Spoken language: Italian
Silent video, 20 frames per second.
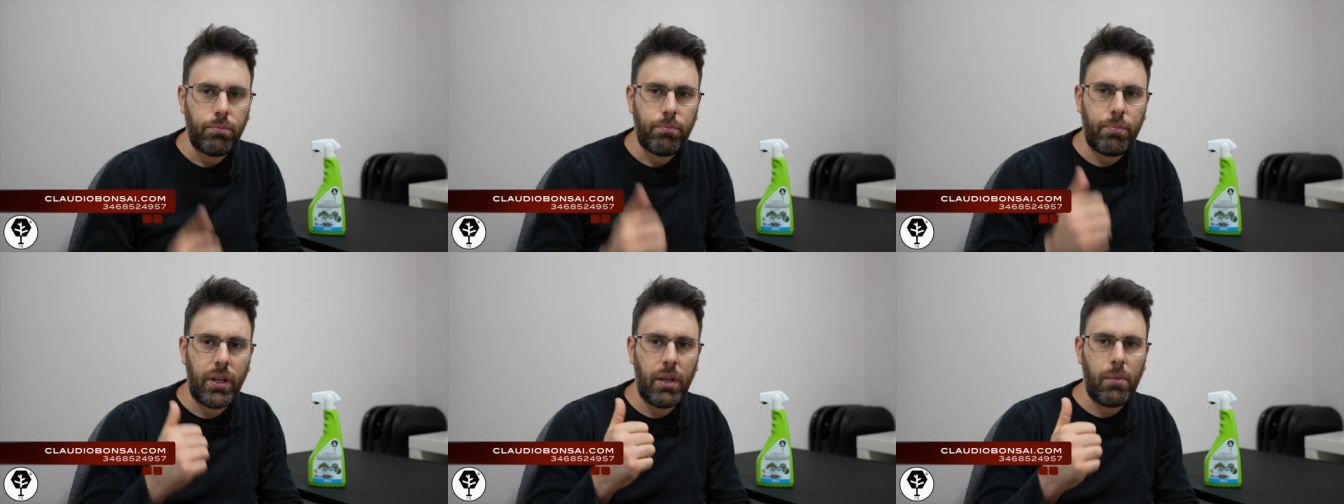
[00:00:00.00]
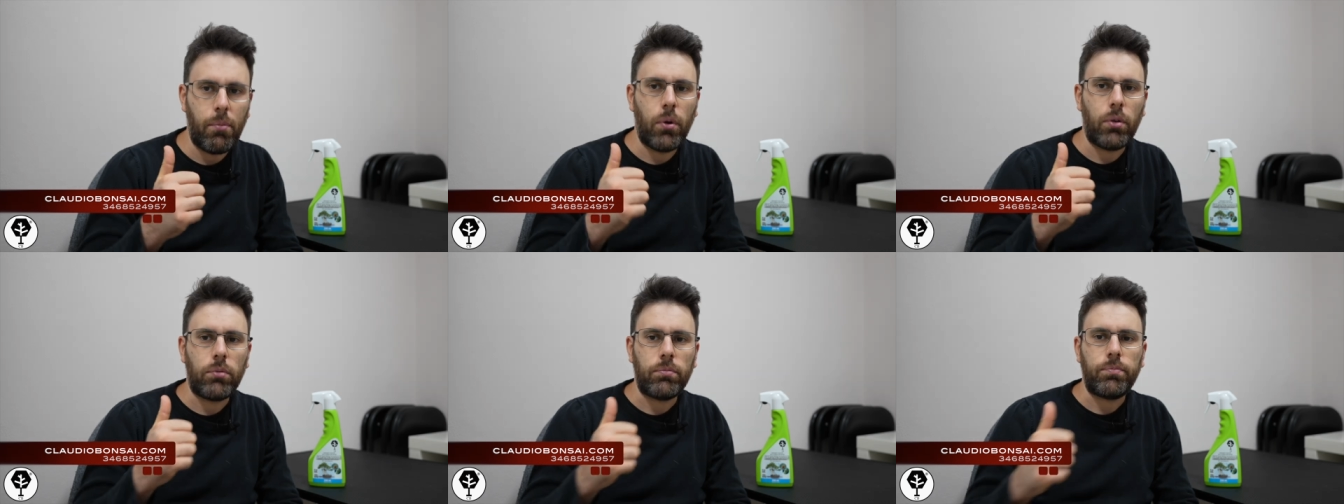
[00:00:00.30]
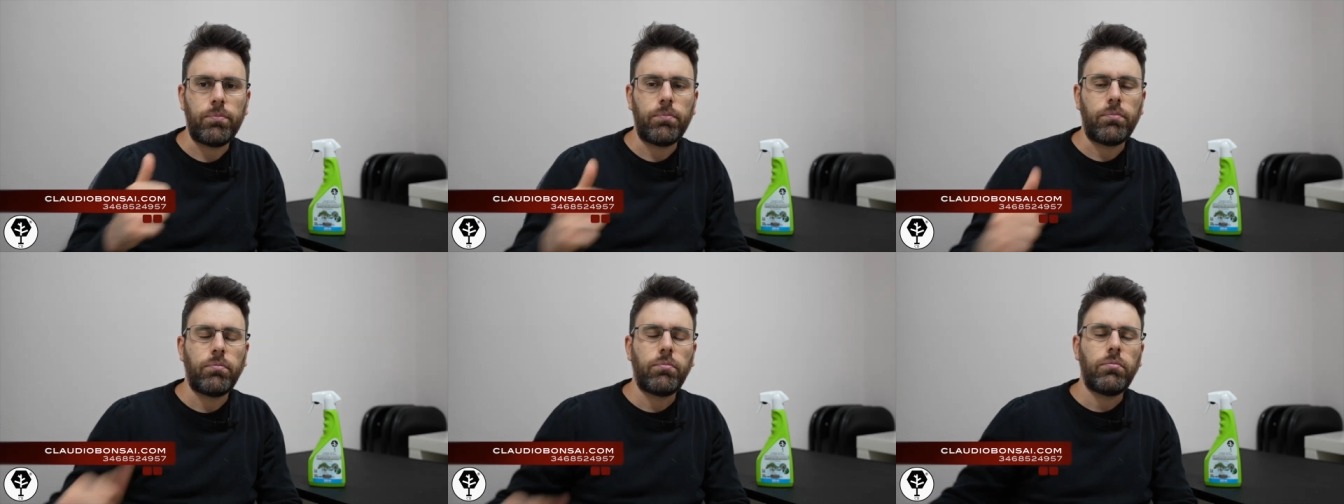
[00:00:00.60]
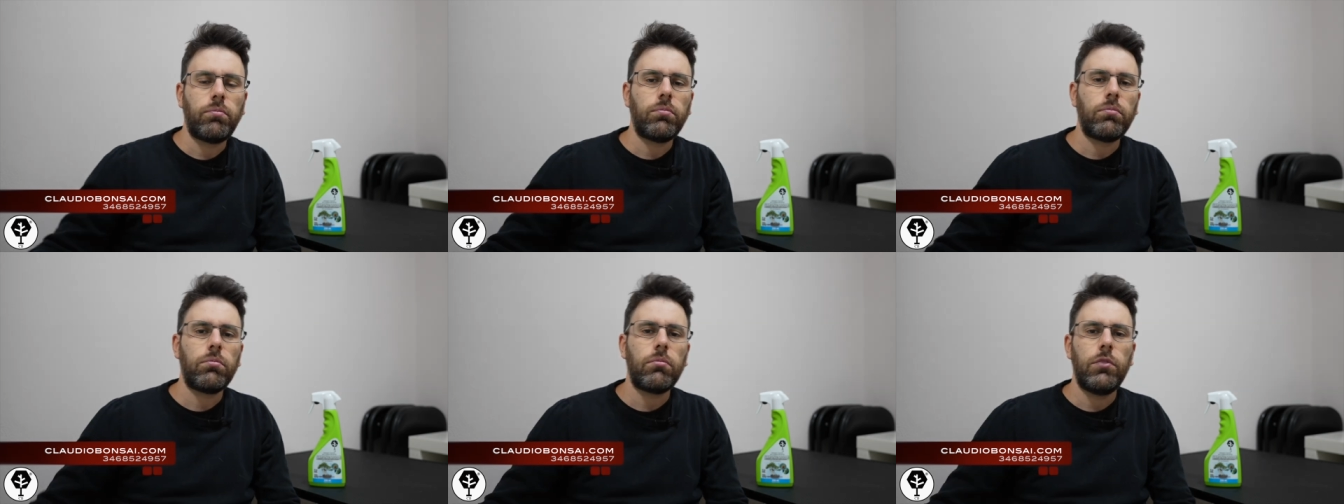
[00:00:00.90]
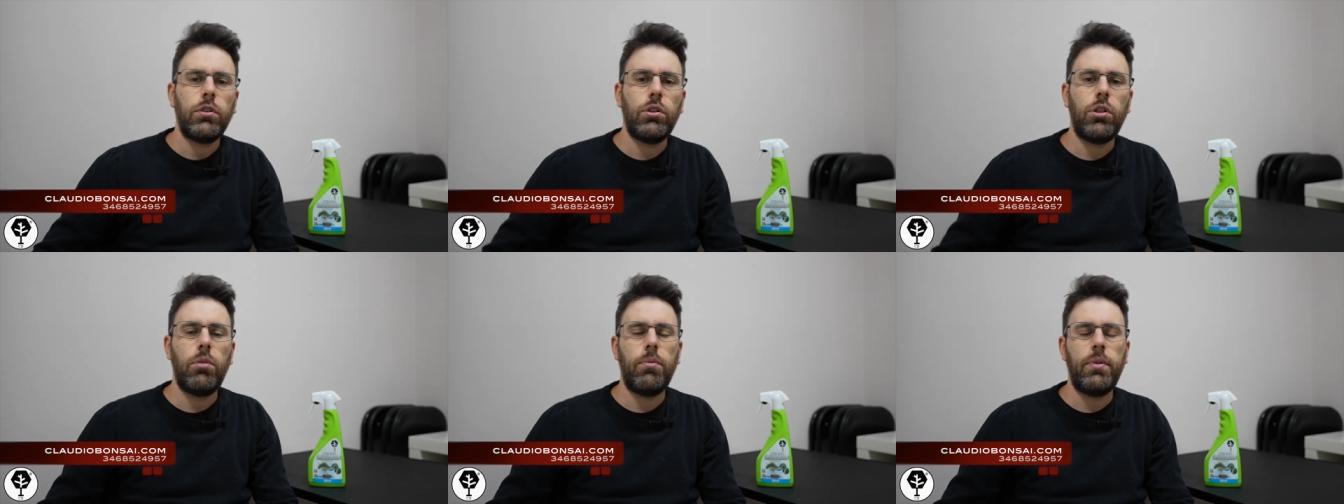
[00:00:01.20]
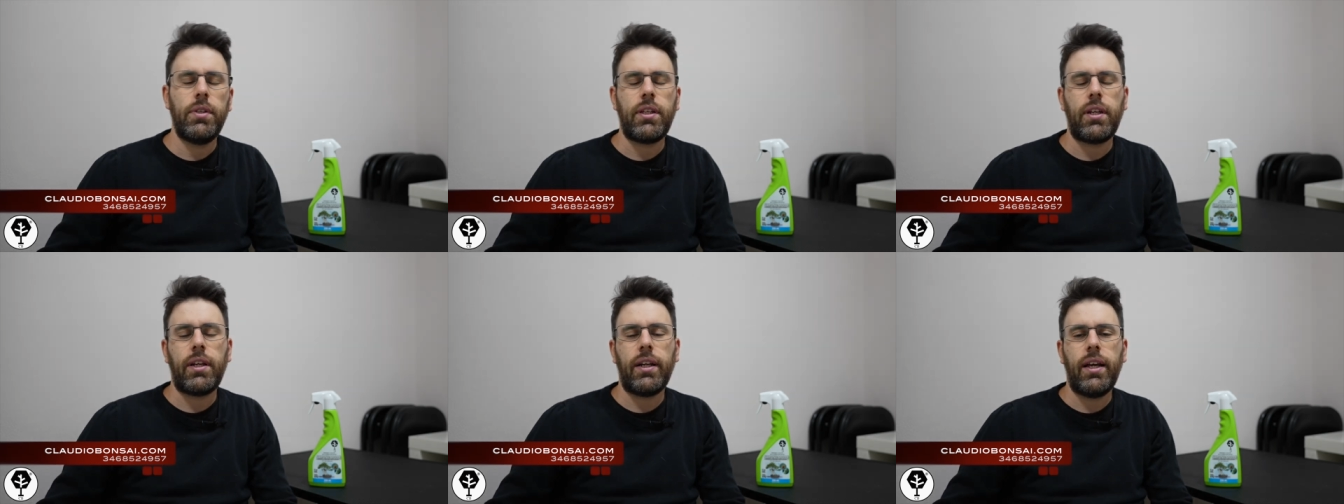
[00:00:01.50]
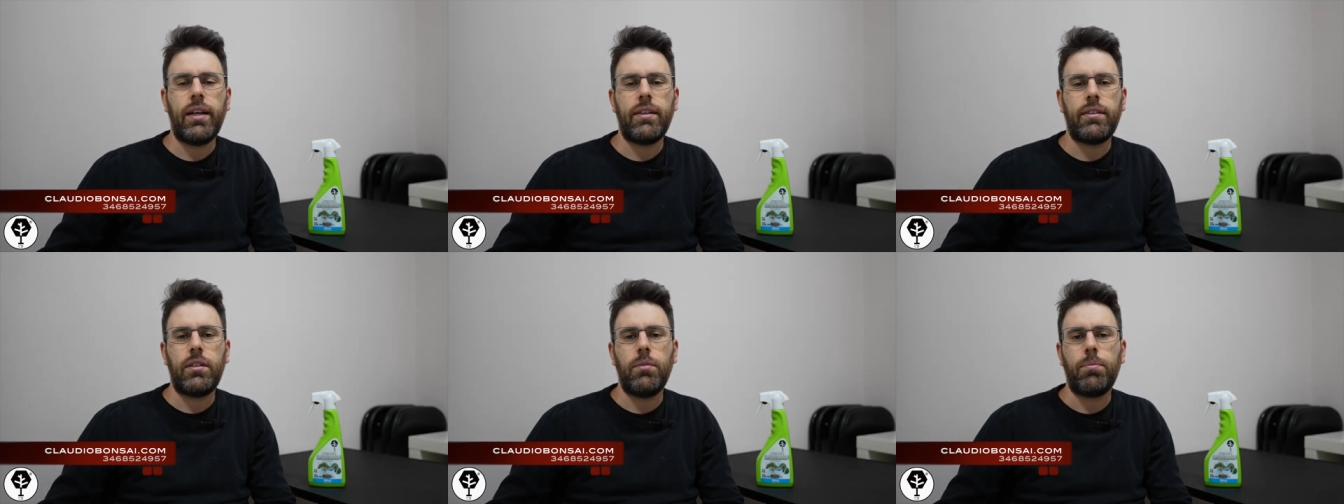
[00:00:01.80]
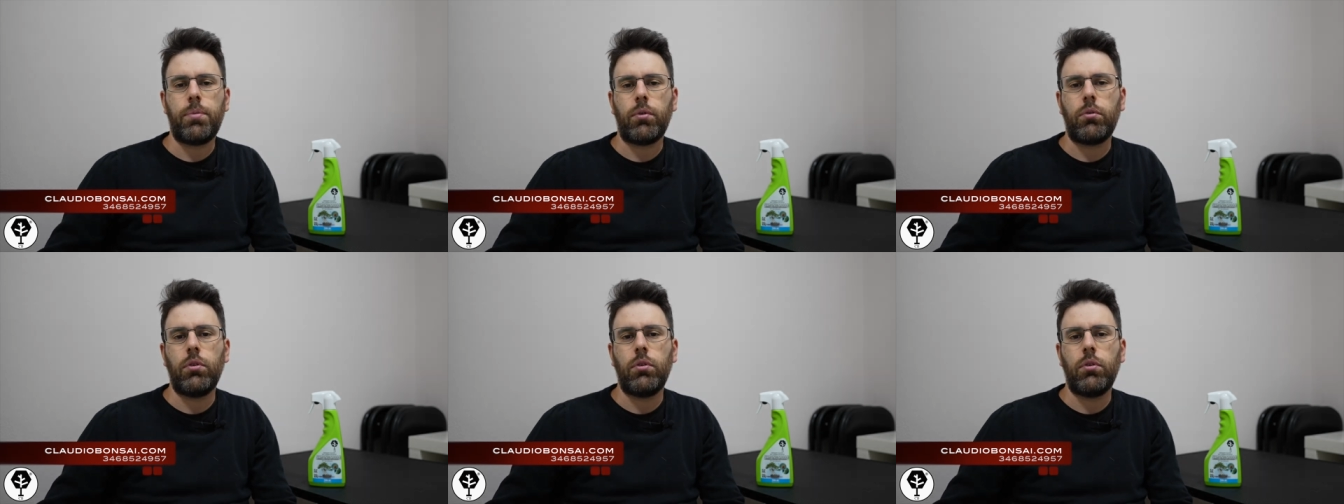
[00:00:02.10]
Primo, Ovviamente ragazzi per